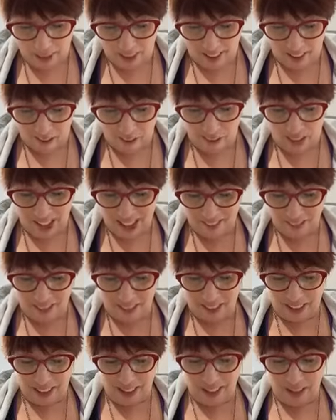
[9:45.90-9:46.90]
Mais ça fait,
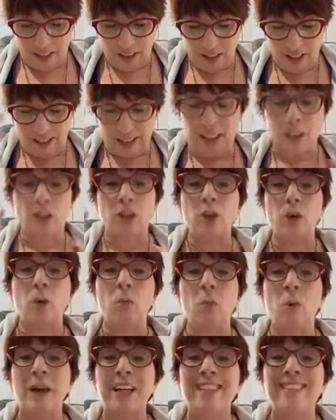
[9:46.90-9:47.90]
ça donne
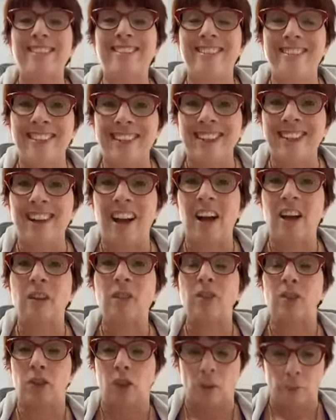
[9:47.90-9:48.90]
au moins 10
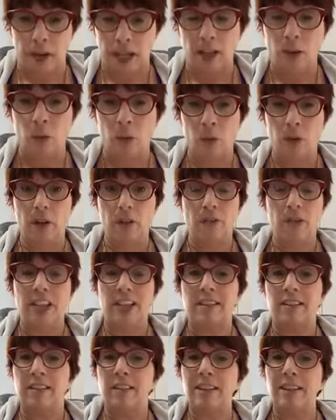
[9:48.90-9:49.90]
tasses de maillot.
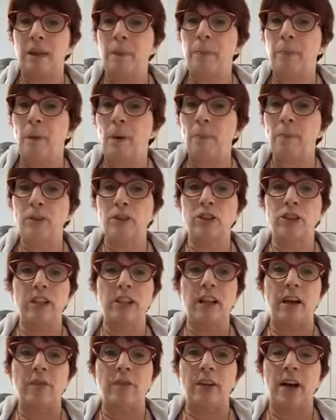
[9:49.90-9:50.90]
Fait que, tu sais, t'es pas
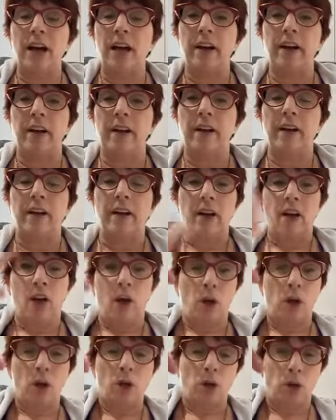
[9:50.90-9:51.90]
obligé d'en faire
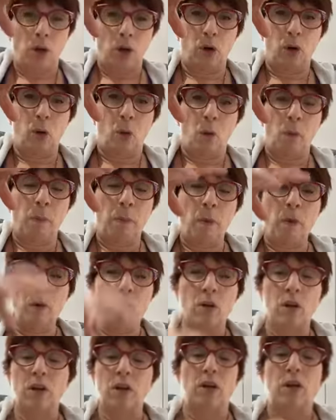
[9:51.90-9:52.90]
un, gros
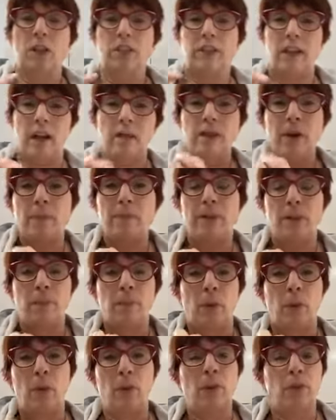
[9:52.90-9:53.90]
pot, là. T'en fais un
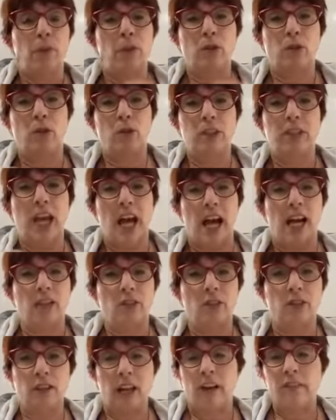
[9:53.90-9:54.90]
petit peu, tu le
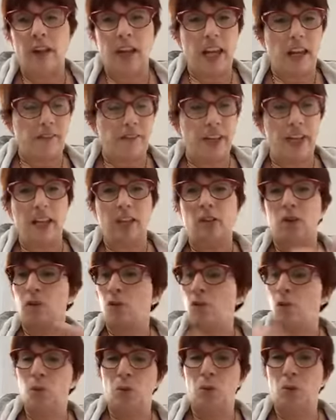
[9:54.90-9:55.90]
gardes, tu travailles avec,
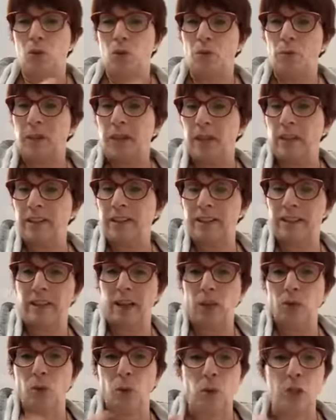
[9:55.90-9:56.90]
tu, le mets dans tes
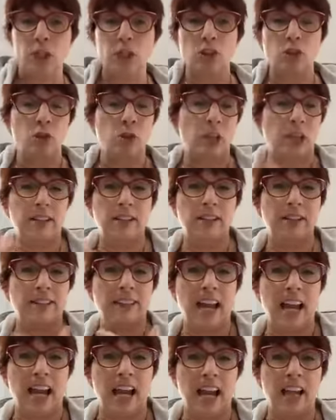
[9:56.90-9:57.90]
sandwichs ou dans tes
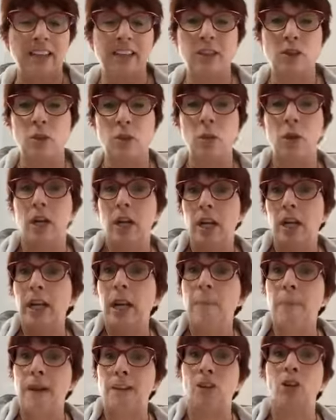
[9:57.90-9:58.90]
salades et tout.
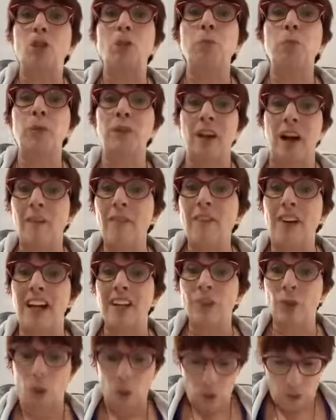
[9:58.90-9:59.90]
Et après ça, tu peux t'en
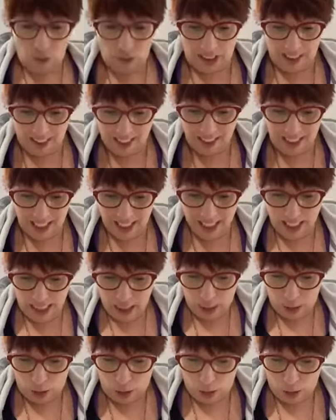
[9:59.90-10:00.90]
refaire d'autres. Fait que c'est
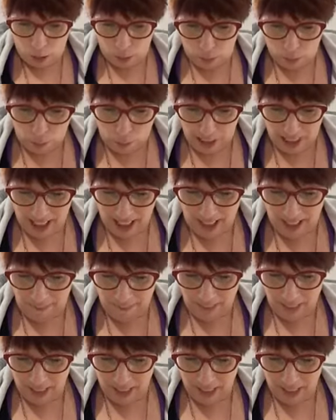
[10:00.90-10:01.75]
super!